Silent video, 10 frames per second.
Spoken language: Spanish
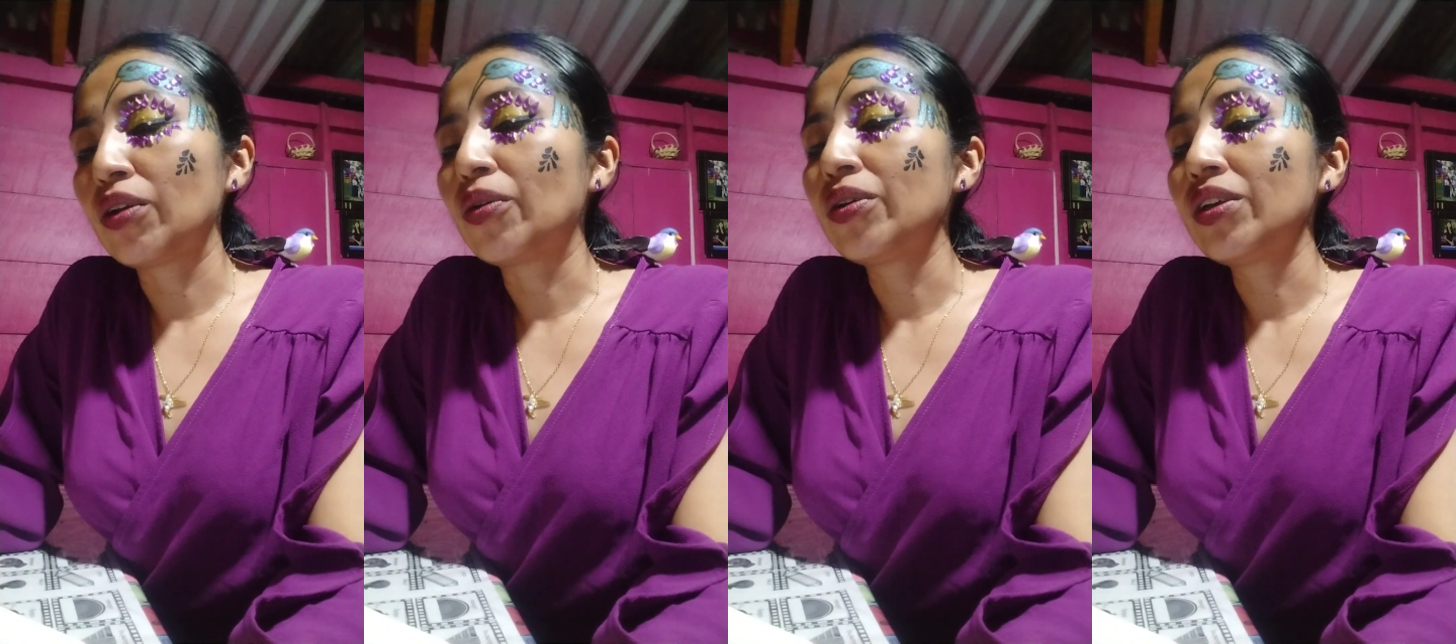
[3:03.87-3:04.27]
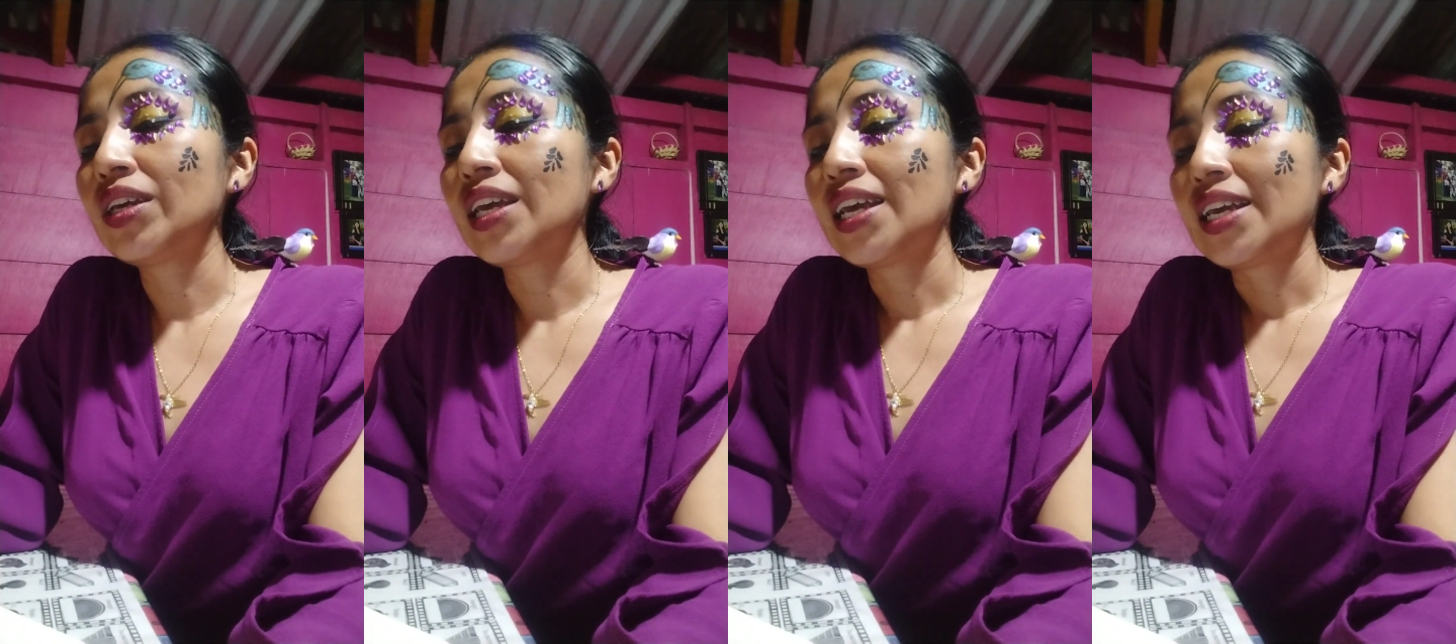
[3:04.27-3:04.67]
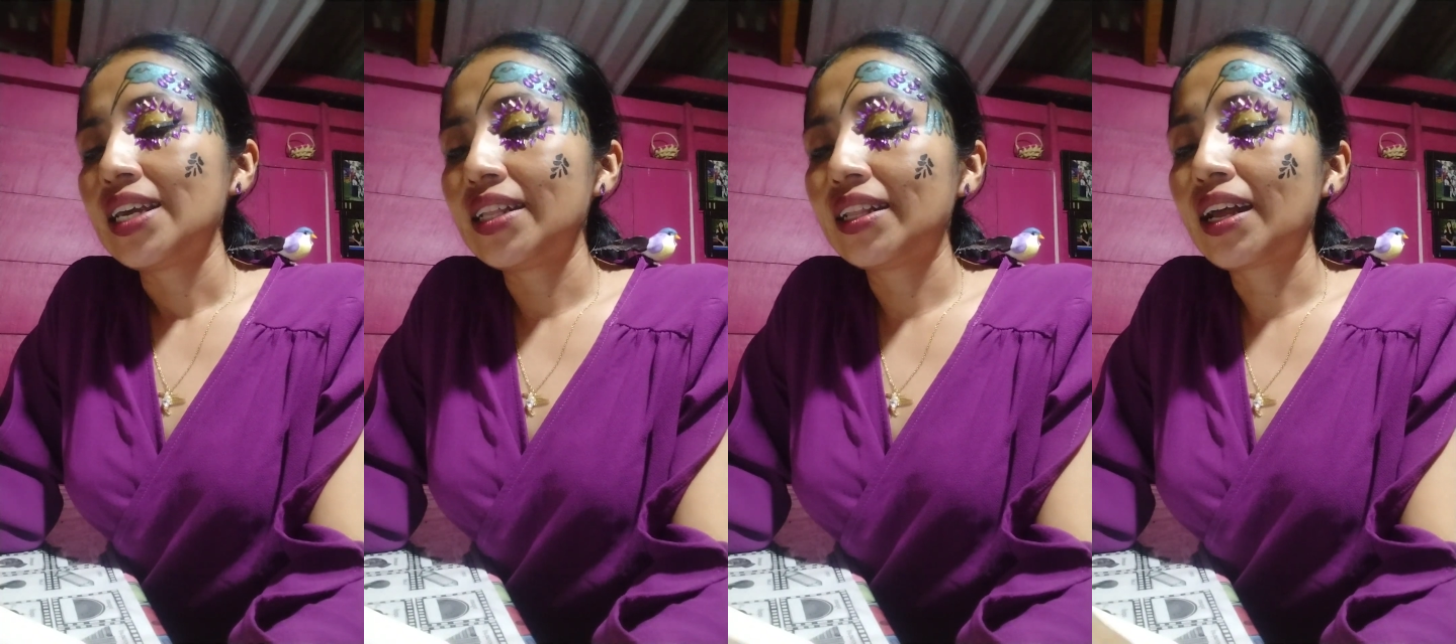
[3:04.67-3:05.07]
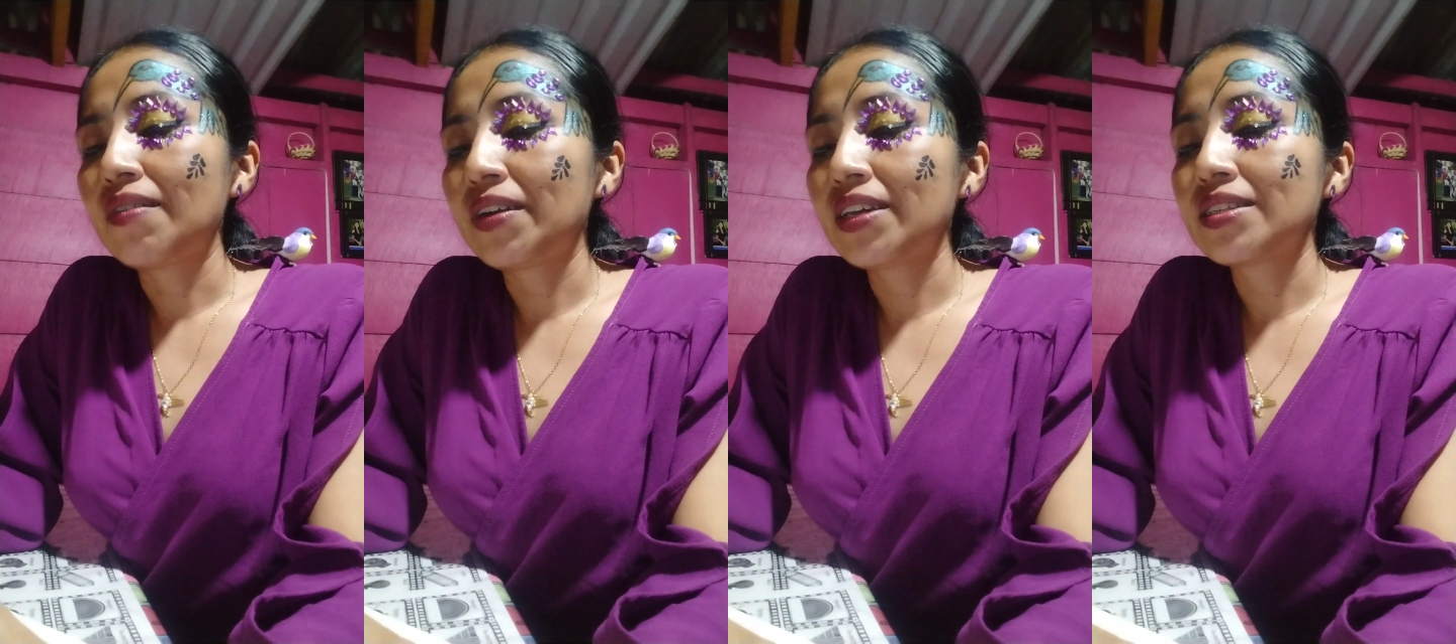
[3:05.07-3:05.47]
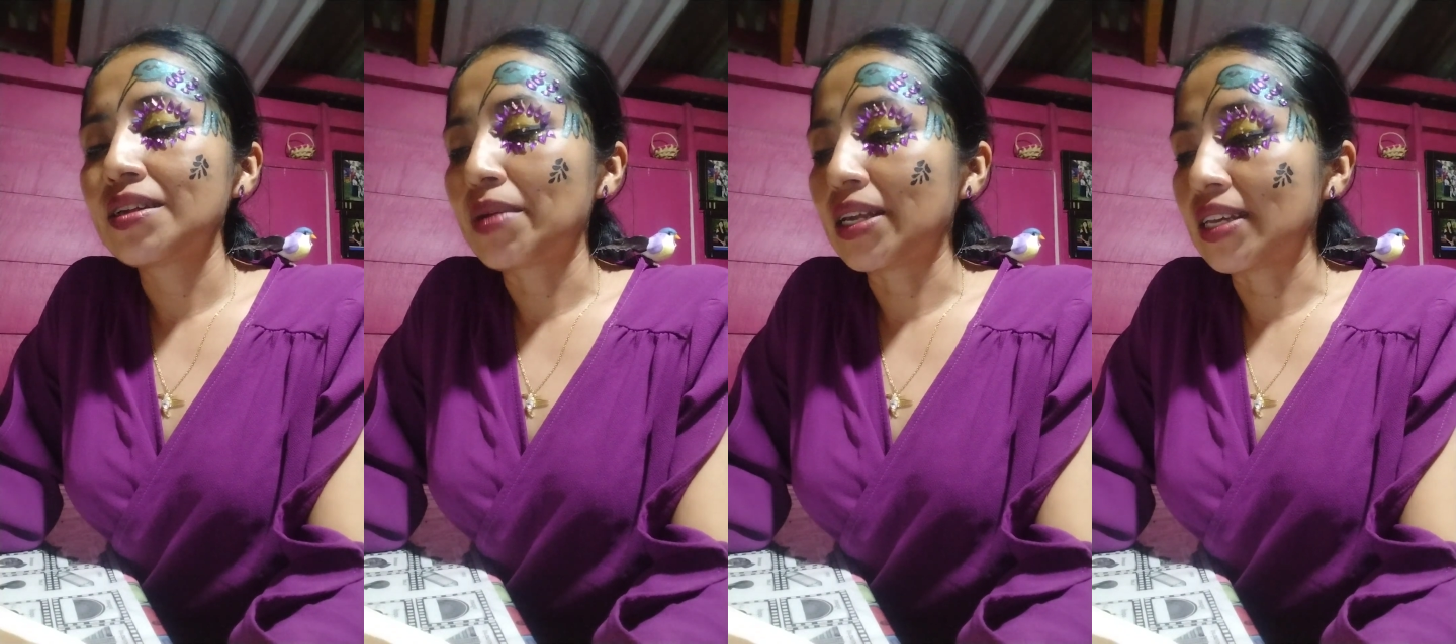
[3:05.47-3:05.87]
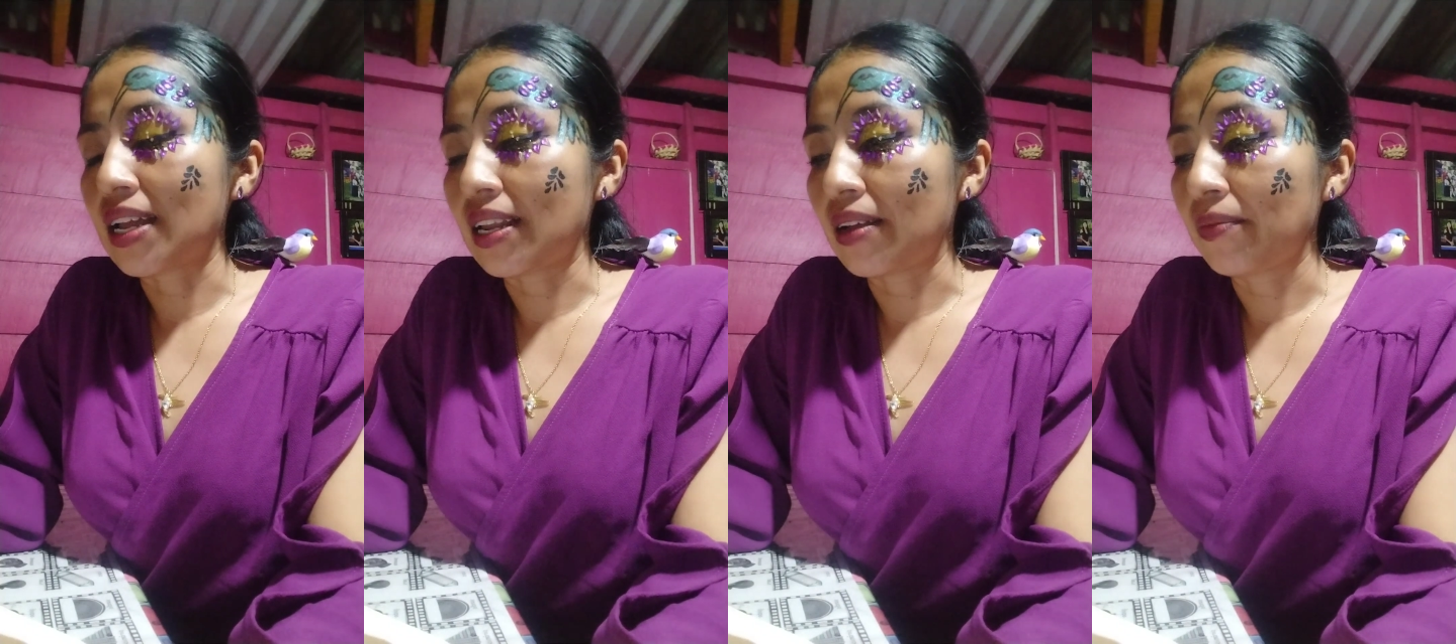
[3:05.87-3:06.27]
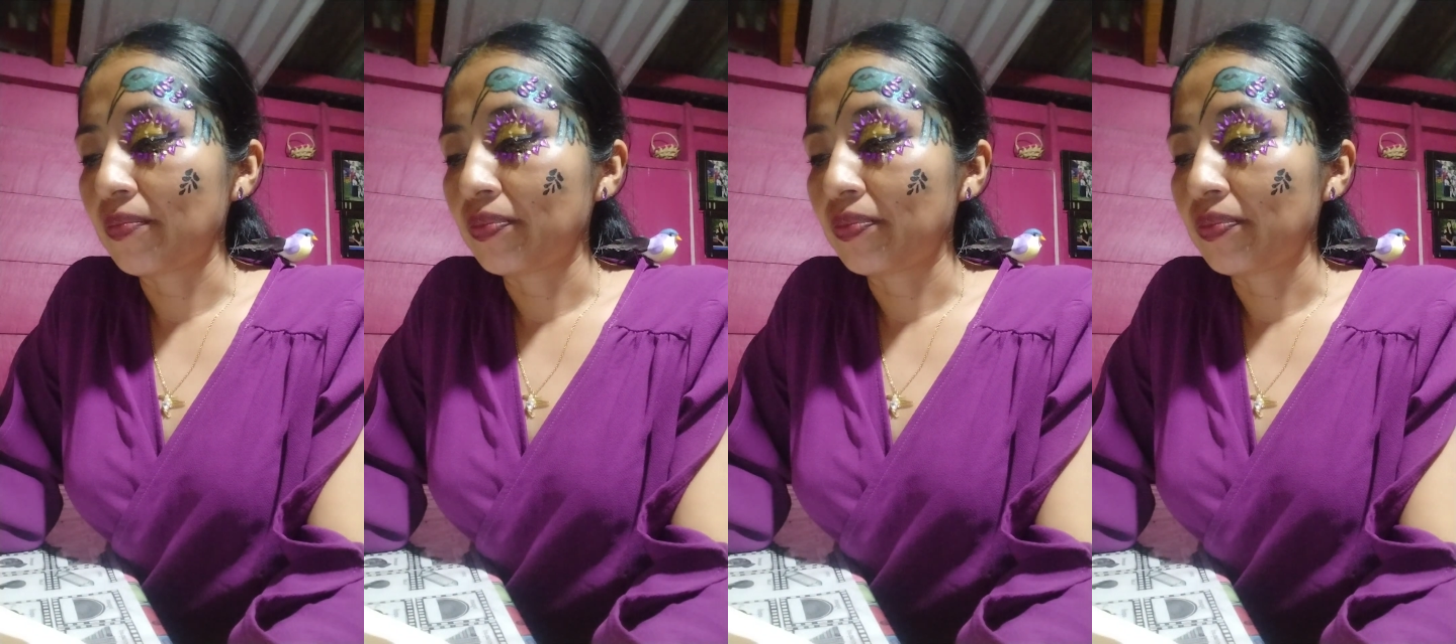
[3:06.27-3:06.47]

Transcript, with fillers: de hoy y tal vez de mañana.